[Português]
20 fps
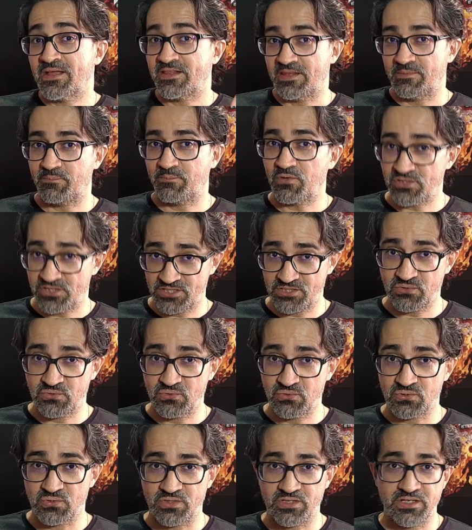Depois desse
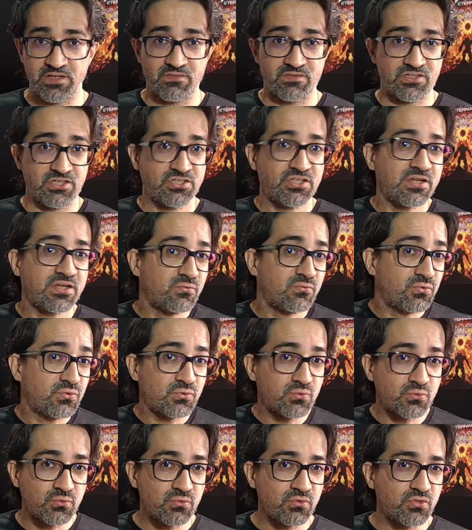curso aqui, vocês terão
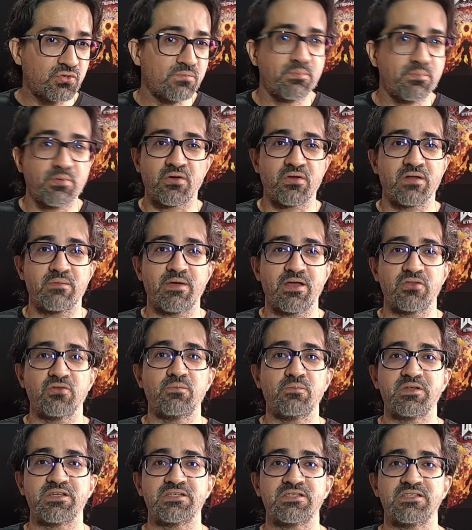tudo que um programador
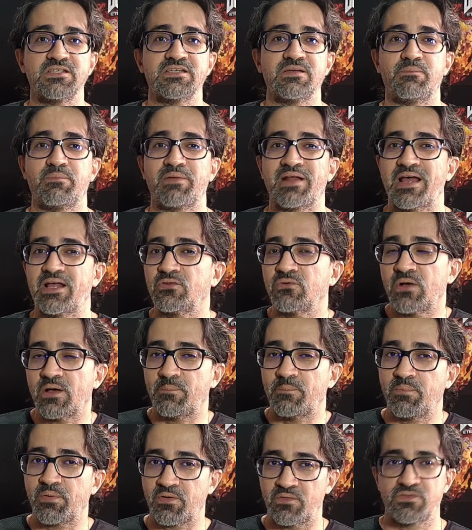precisa para atuar
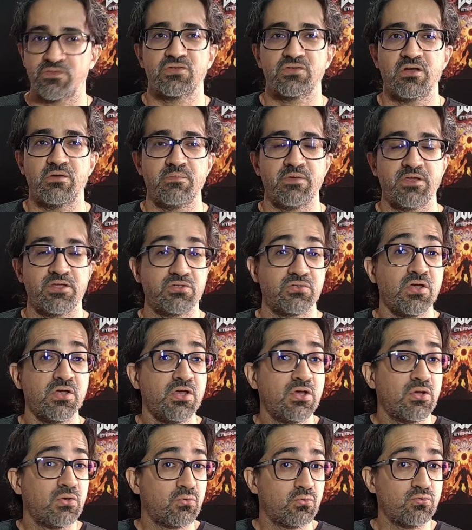profissionalmente
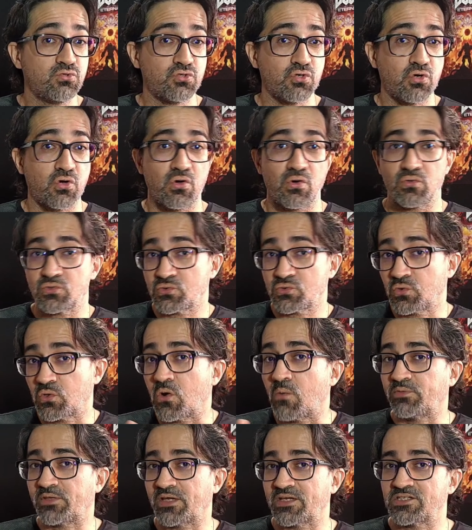com jogos, com
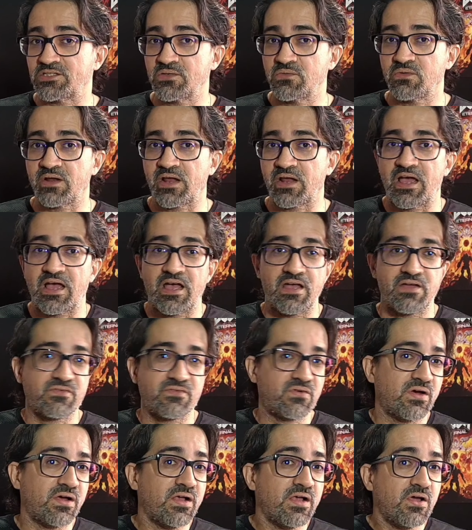computação
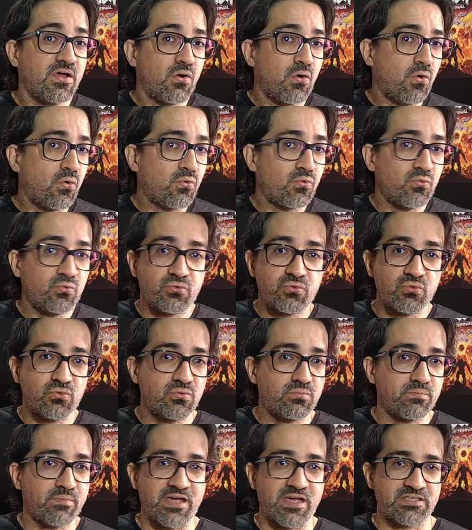gráfica ou com
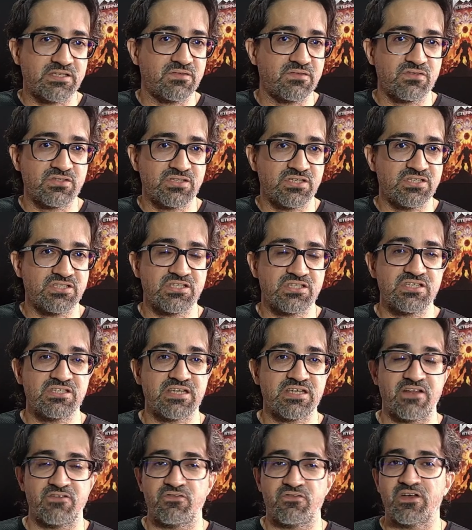tudo mais que vocês
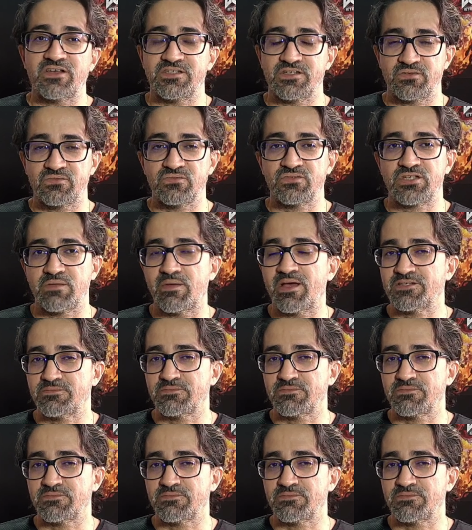quiserem fazer com C++